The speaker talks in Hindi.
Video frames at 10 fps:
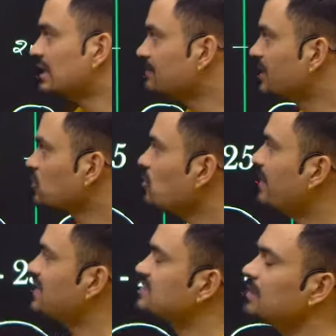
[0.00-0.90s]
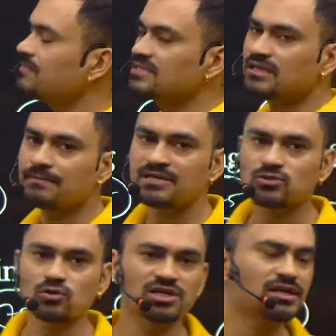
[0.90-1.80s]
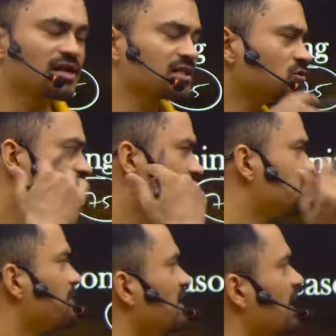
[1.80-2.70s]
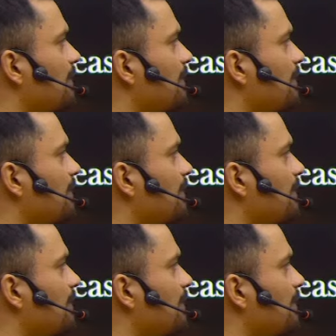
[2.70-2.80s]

कि मेरे को मैथ्स के 20 के 20 क्वेश्चन करने तो सबसे पहले आप